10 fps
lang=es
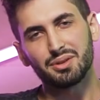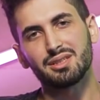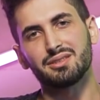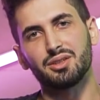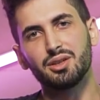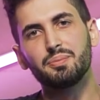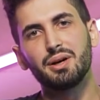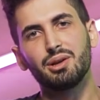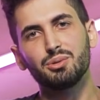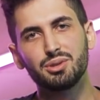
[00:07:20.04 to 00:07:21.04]
porque el señor
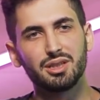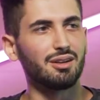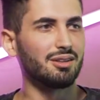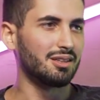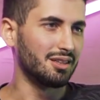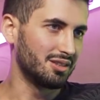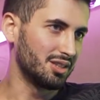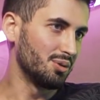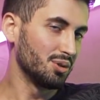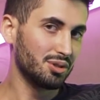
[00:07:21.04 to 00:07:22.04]
Pablo Agustín, ahora te chavo